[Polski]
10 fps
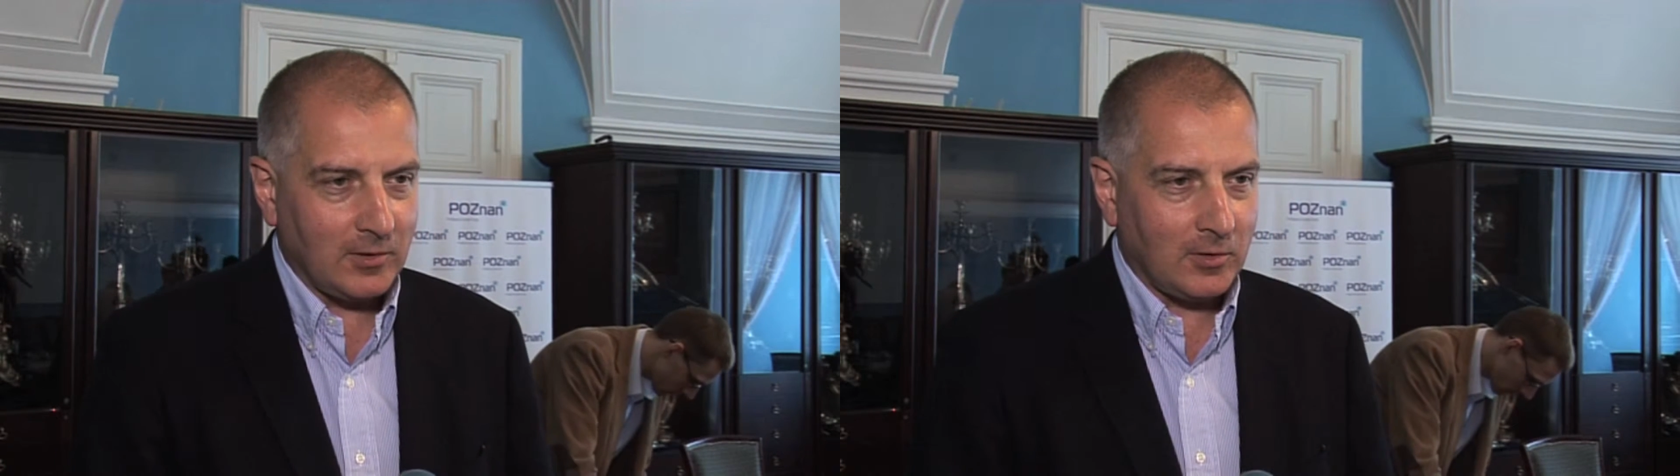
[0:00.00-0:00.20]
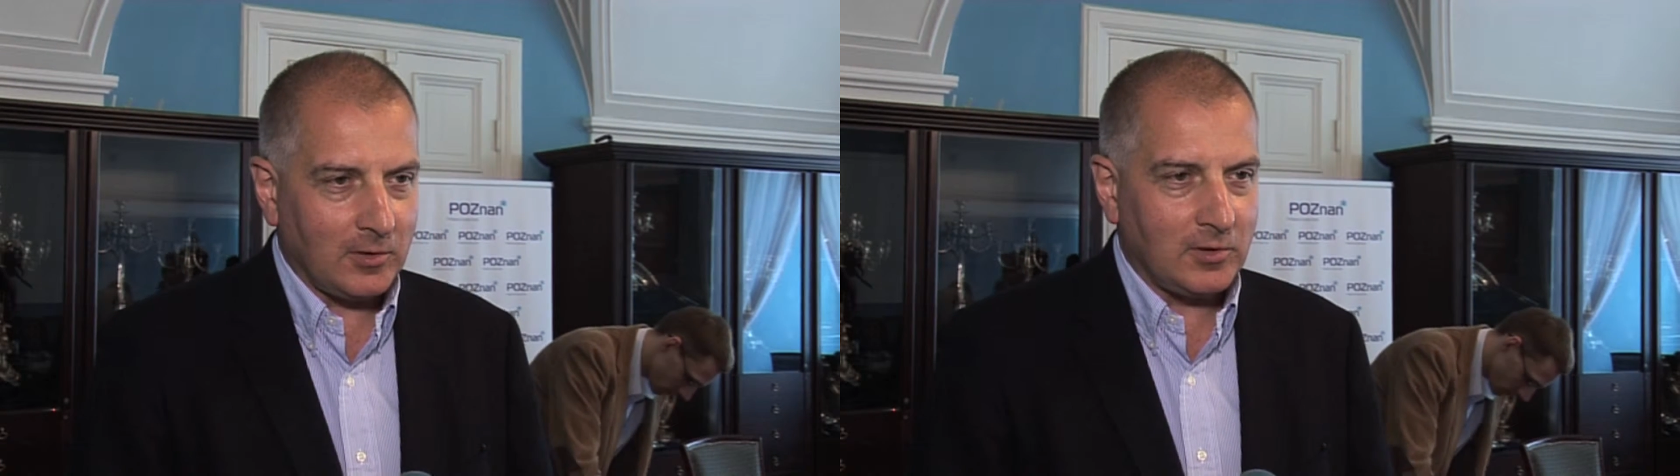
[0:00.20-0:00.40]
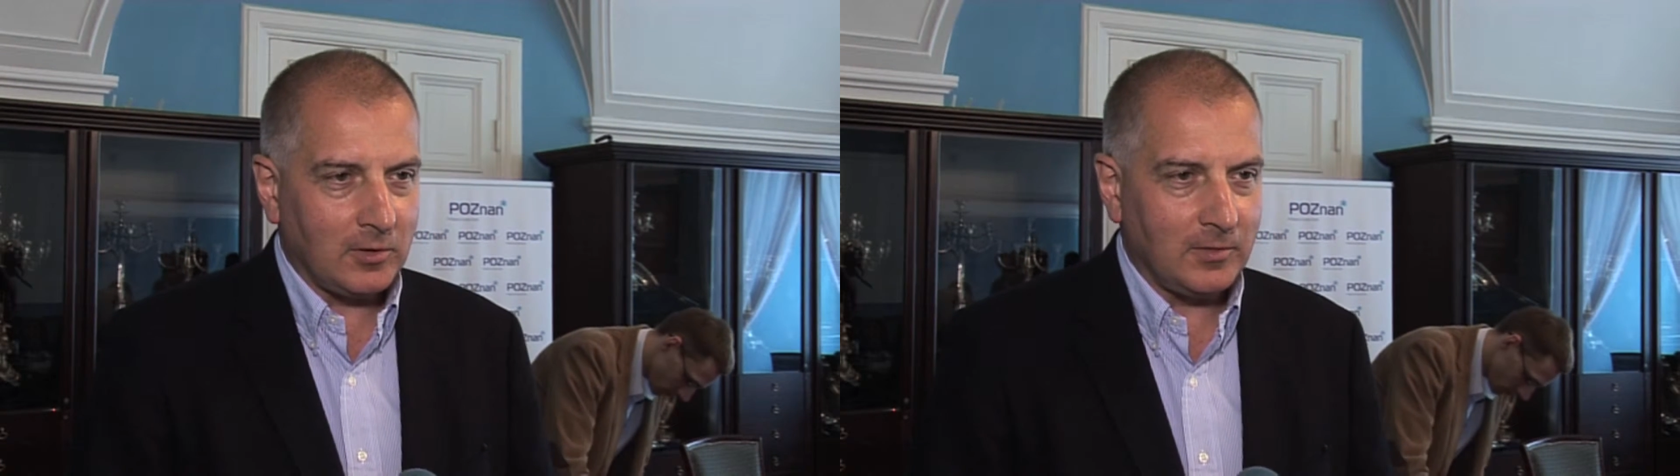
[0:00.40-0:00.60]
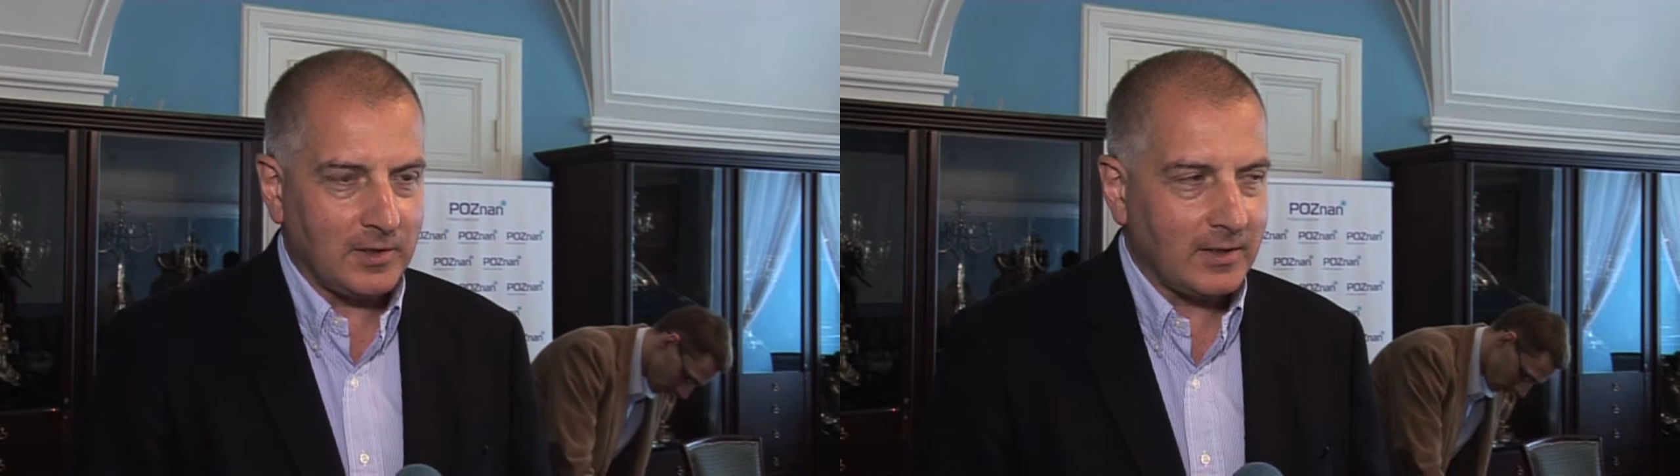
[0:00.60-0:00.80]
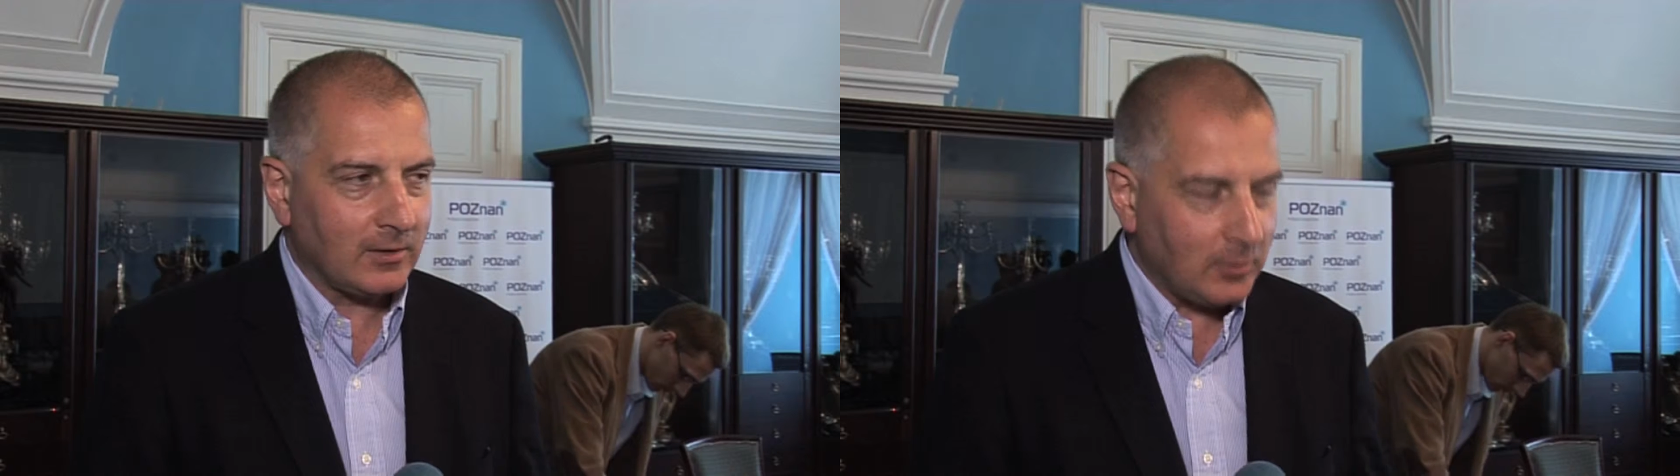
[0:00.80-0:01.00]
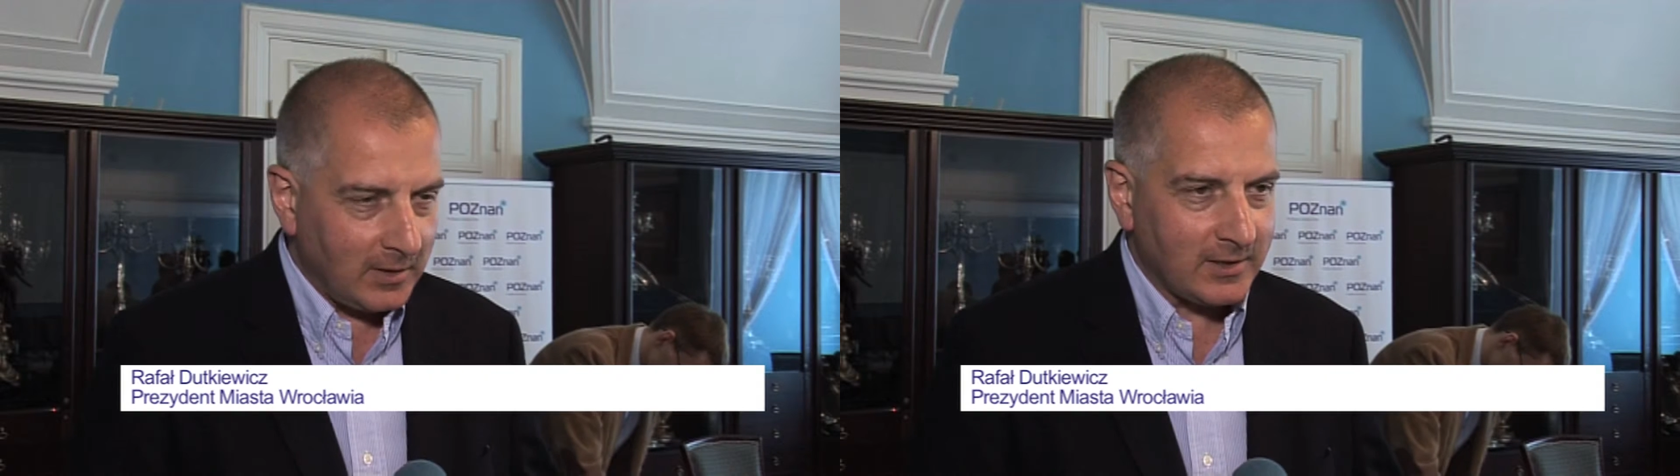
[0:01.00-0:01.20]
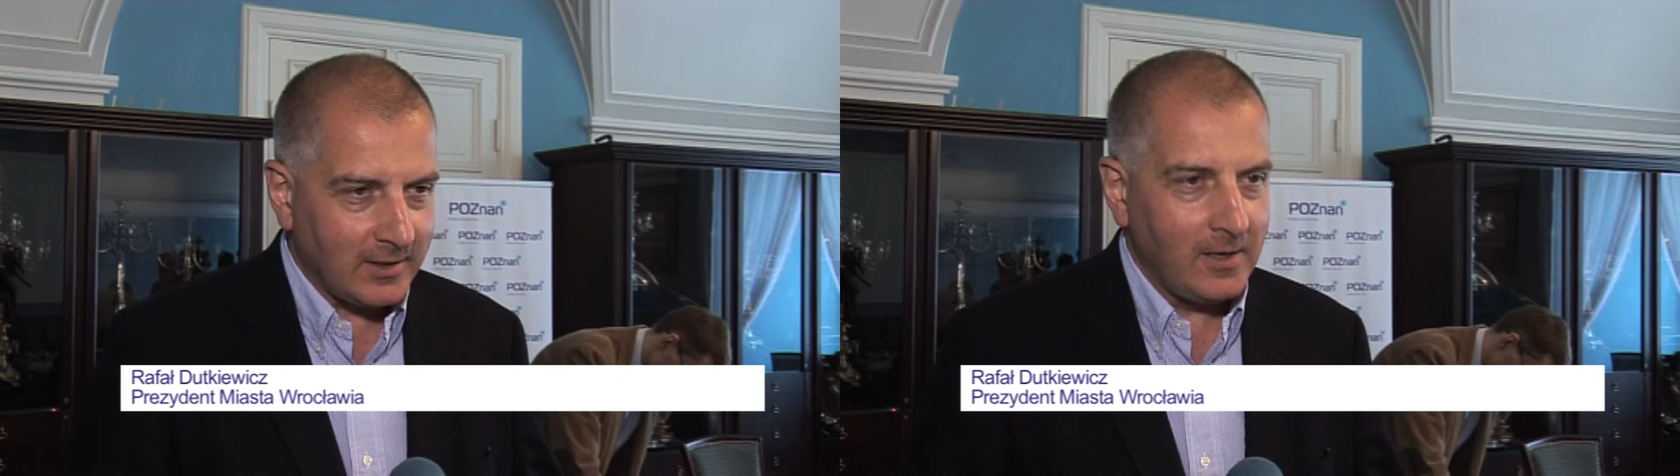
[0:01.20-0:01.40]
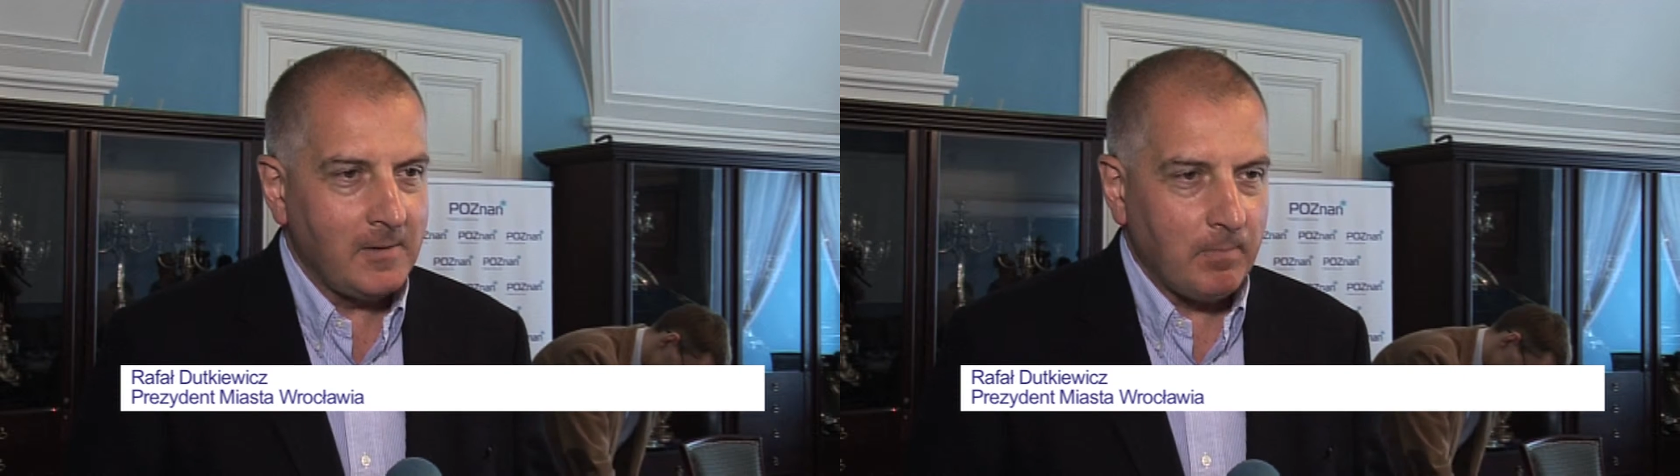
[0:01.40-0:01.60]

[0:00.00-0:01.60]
Ochrony Środowiska, który jest